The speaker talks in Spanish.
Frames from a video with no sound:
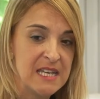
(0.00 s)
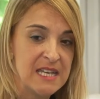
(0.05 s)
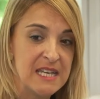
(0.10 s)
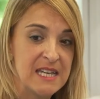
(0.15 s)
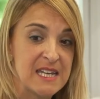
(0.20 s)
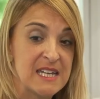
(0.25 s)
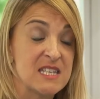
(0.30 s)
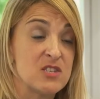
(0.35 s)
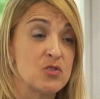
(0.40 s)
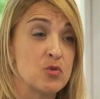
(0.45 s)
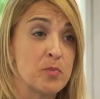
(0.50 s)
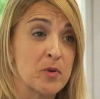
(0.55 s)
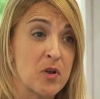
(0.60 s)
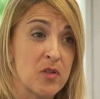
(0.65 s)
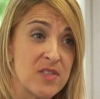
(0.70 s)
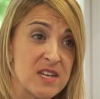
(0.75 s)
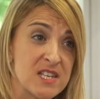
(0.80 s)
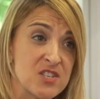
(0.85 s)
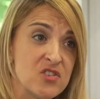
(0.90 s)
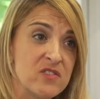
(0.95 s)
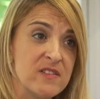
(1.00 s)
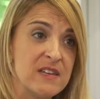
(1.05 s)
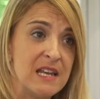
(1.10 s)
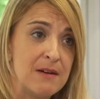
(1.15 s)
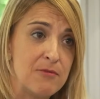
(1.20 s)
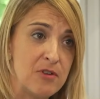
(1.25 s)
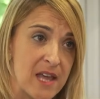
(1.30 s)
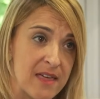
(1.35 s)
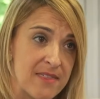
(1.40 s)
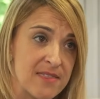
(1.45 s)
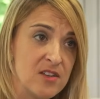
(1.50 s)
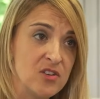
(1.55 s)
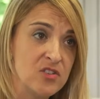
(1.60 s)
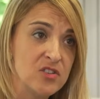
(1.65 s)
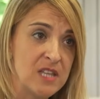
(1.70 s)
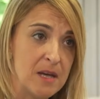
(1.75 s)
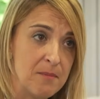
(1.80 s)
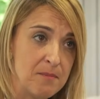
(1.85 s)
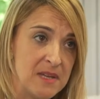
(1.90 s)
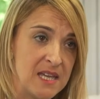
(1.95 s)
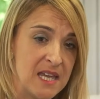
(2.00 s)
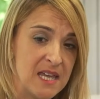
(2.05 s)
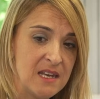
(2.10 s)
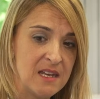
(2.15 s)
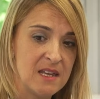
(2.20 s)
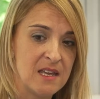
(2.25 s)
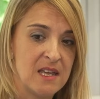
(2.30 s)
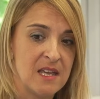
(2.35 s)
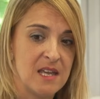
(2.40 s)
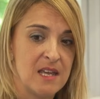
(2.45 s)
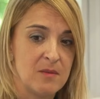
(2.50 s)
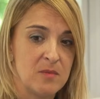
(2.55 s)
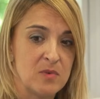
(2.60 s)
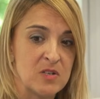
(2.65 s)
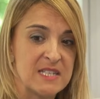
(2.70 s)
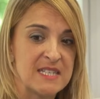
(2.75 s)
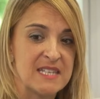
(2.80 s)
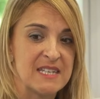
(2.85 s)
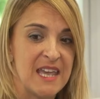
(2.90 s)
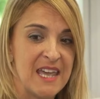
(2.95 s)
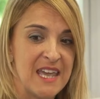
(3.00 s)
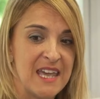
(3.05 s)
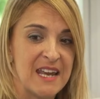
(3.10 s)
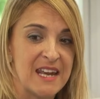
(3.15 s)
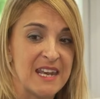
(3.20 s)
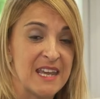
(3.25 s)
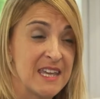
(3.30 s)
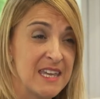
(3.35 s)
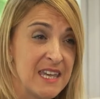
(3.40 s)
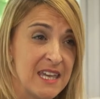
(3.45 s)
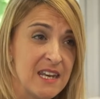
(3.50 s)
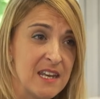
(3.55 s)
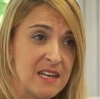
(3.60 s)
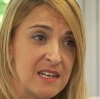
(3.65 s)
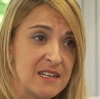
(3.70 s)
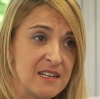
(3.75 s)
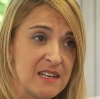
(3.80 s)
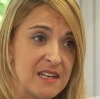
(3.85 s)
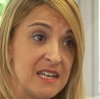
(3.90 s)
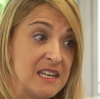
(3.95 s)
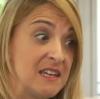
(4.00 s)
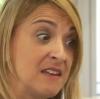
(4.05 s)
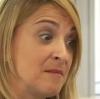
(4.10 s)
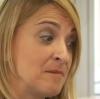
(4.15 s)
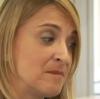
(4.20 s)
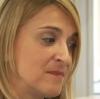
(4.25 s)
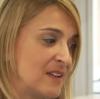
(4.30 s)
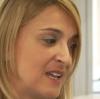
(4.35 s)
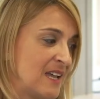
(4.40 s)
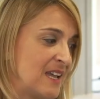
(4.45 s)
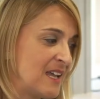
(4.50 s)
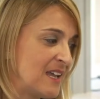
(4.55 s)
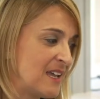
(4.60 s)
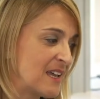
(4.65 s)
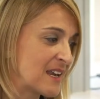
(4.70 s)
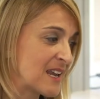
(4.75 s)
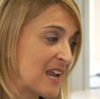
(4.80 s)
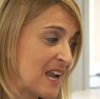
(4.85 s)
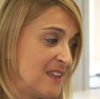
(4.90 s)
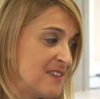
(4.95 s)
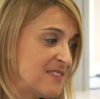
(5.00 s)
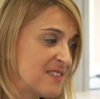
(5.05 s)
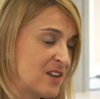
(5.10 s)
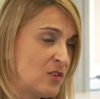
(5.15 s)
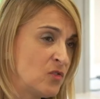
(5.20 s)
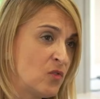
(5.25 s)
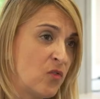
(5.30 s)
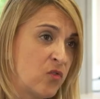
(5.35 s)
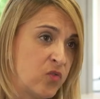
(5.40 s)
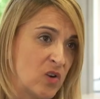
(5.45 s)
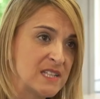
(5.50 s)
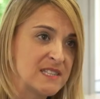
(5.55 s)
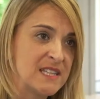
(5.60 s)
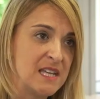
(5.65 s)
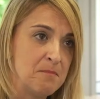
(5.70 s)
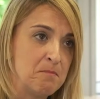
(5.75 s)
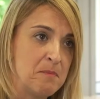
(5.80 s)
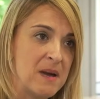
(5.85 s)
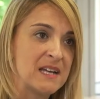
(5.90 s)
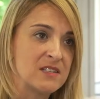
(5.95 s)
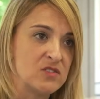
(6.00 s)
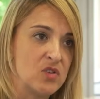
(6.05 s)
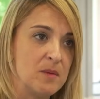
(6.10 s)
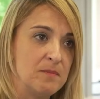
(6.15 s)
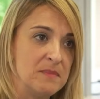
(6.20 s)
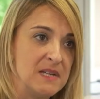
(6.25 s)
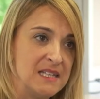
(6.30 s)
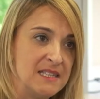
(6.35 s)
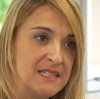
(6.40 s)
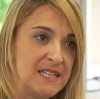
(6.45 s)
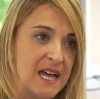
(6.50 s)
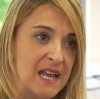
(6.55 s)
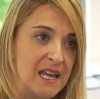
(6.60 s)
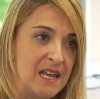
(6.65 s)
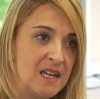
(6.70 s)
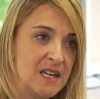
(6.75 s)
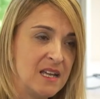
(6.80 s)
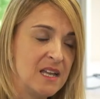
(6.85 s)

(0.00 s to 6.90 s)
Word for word: y que en su proceso de elaboración también pues, eh, requieren y eh, realizan un fuerte impacto ambiental.